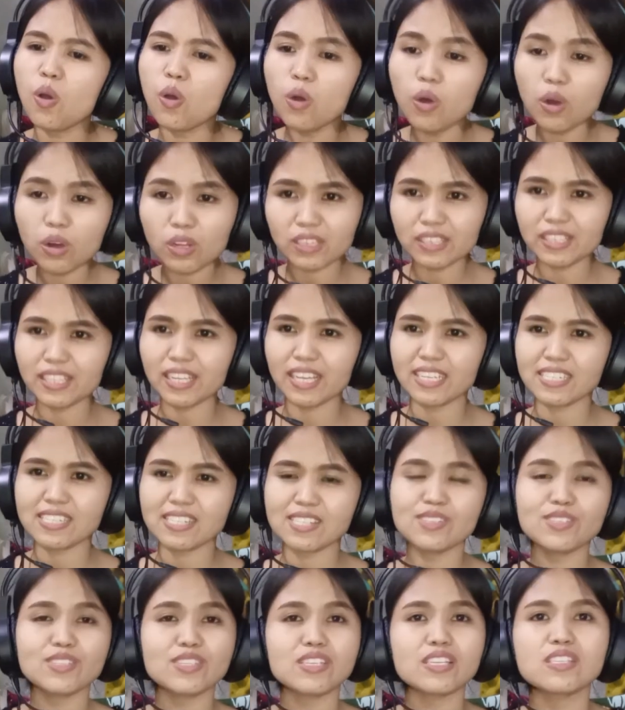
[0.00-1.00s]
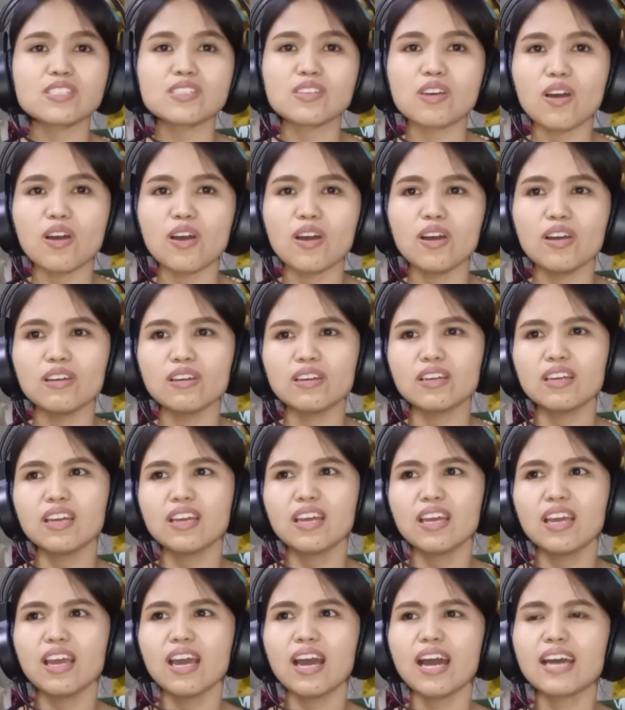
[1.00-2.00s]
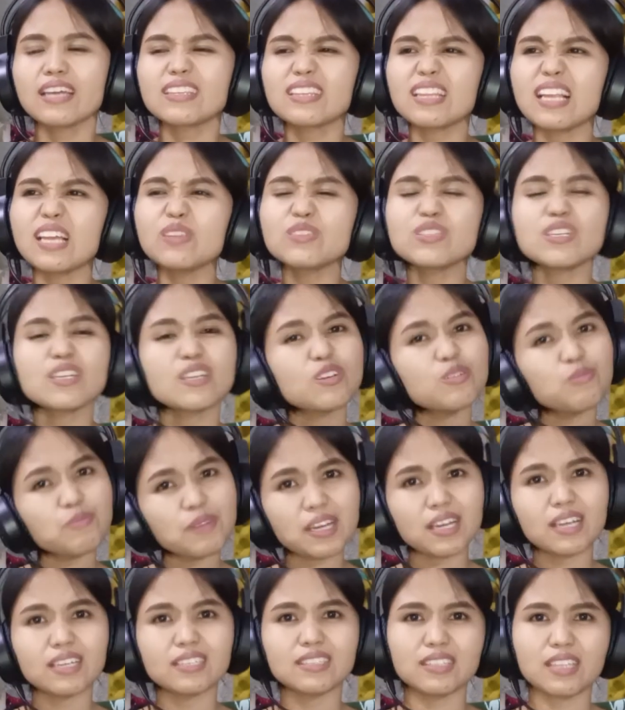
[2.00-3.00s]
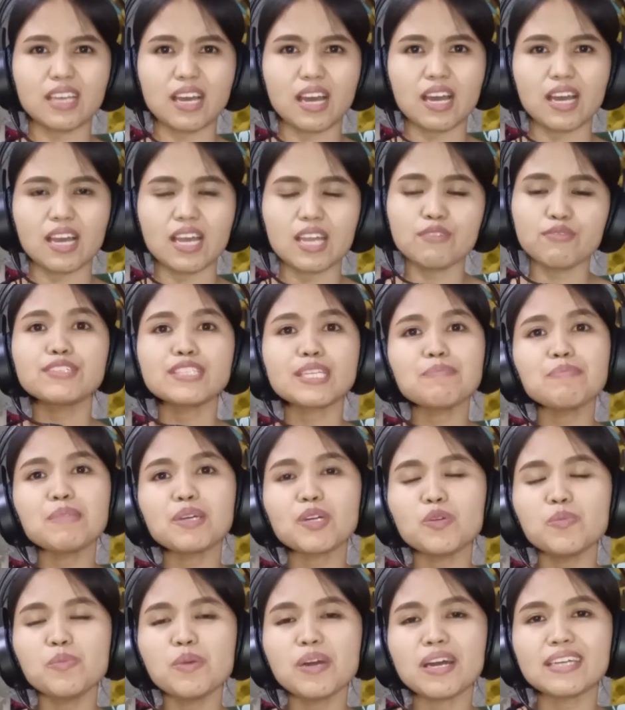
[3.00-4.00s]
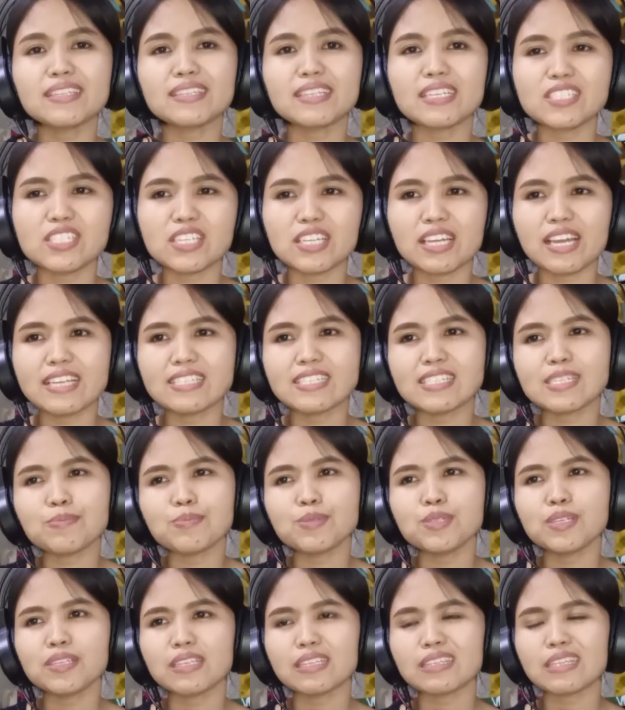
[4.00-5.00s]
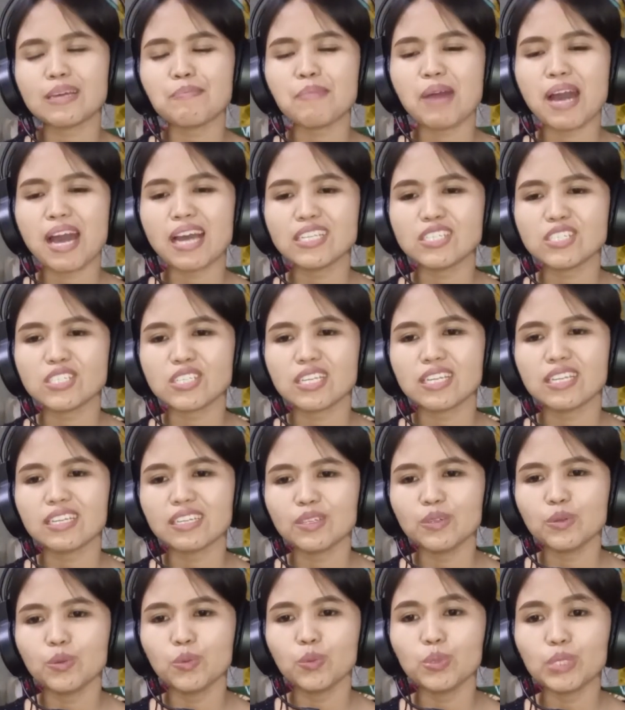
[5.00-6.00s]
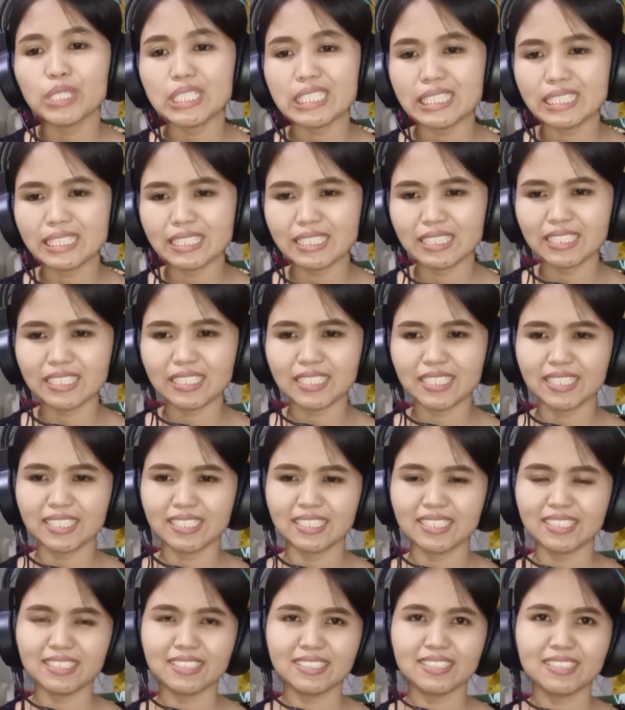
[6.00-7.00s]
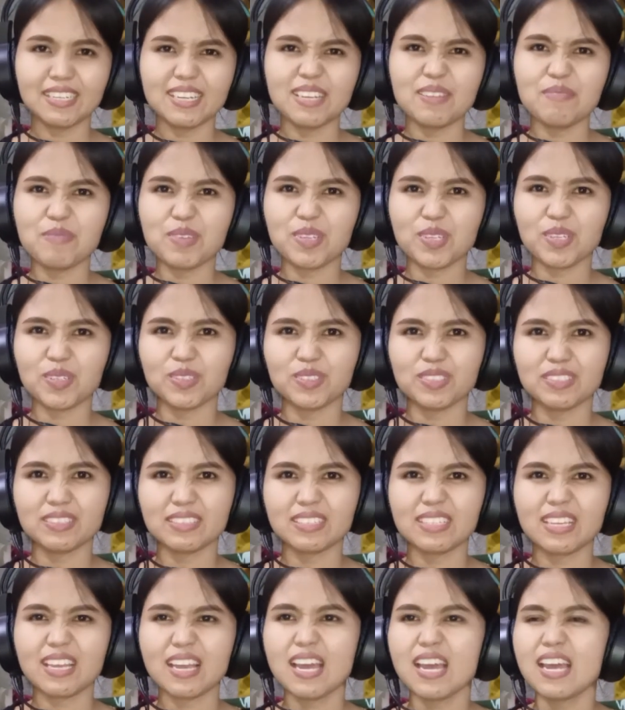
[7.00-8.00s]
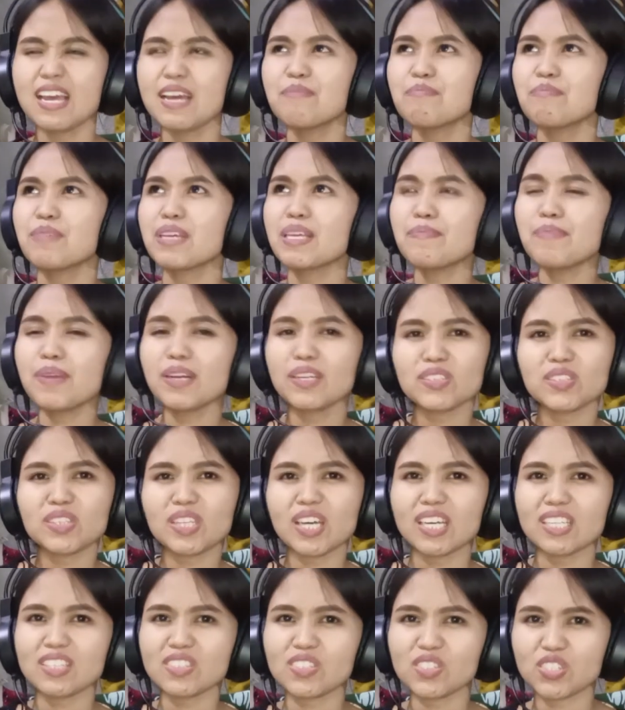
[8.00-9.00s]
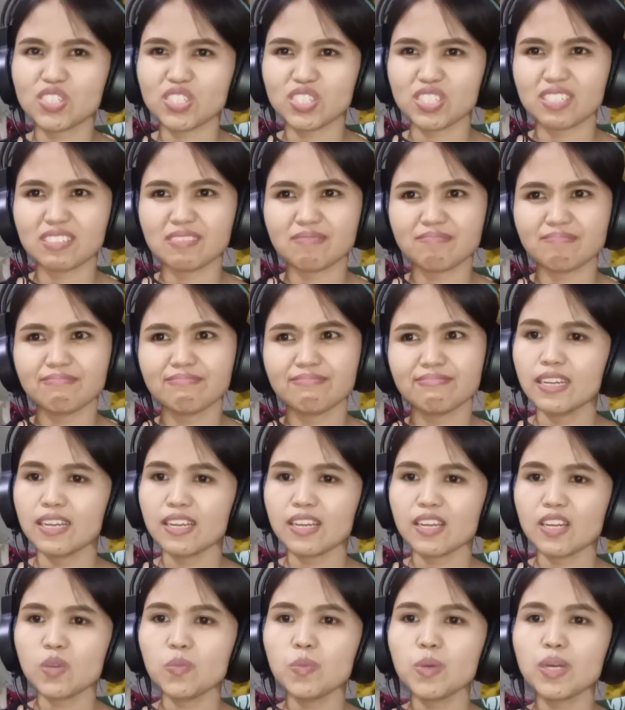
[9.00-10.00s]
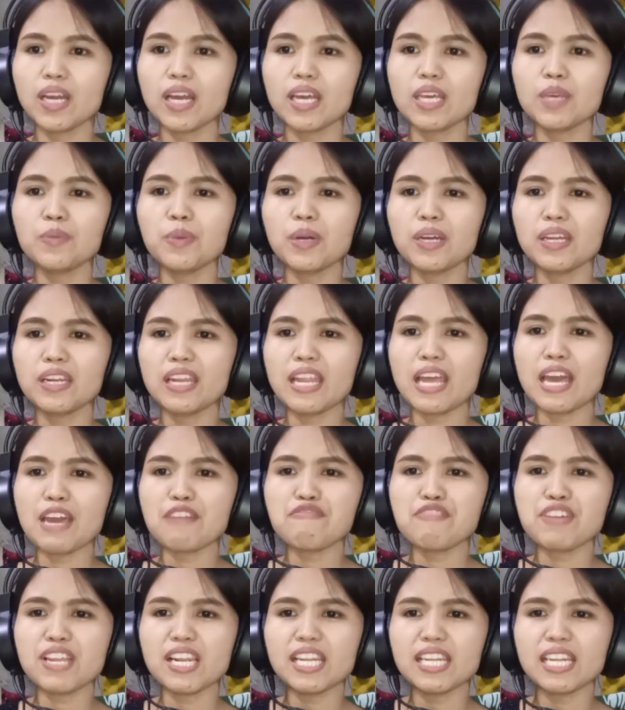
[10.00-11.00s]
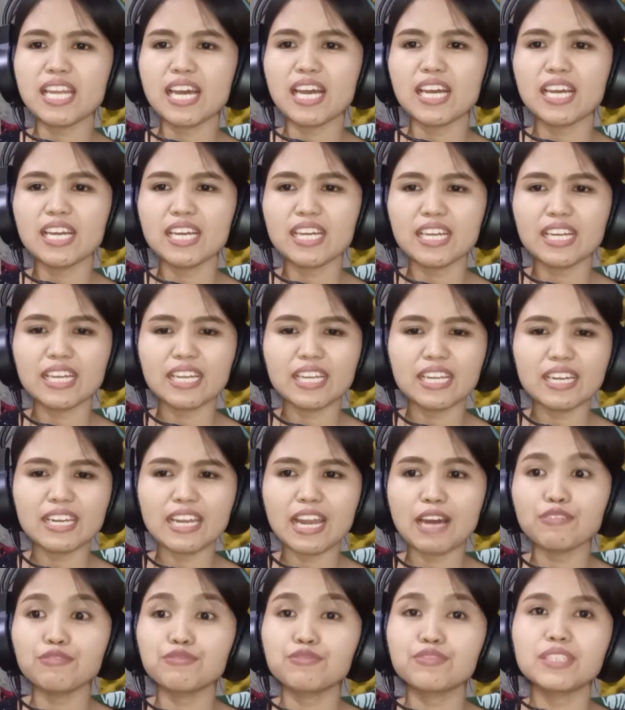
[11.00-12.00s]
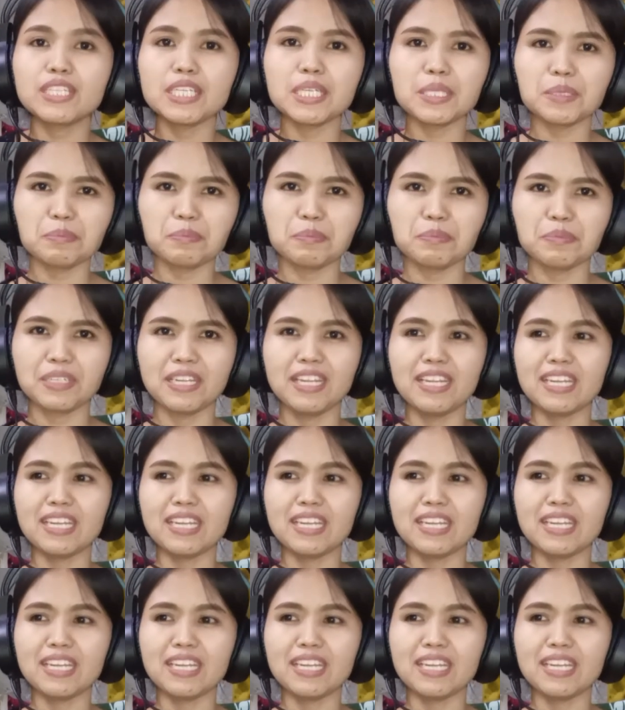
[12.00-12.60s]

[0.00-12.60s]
coolness dun sa song. At lalo siyang gumaganda. Every time na kumakanta siya guys, tapos natatamaan siya ng wind. Ano yun? May ibang touch. Kumbaga, ibang level ng love team.